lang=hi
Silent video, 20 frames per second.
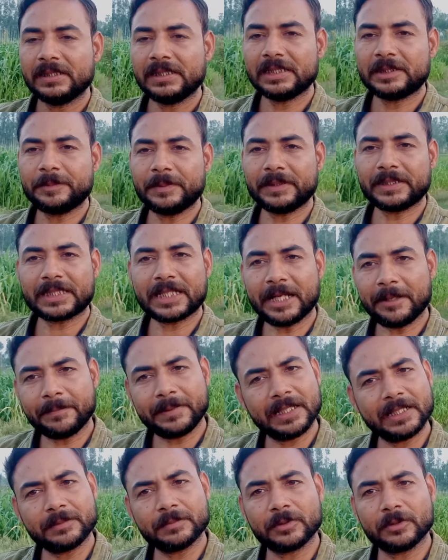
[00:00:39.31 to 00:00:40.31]
इस पर
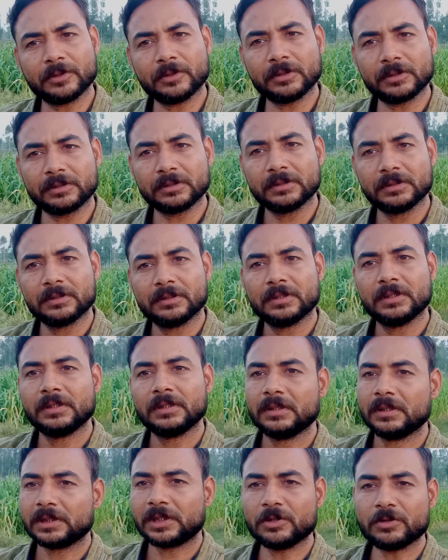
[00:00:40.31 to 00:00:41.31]
ट्रैवलिंग ब्लॉग
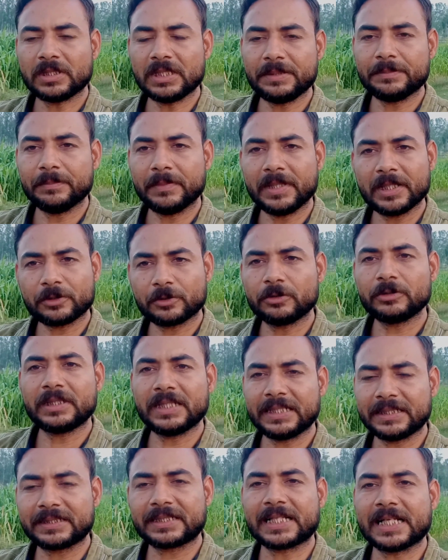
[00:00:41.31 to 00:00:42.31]
क्योंकि मैं खुद
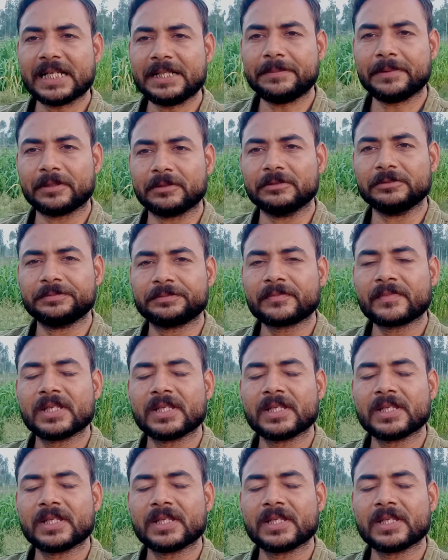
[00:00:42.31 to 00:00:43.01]
एक ड्राइवर हूँ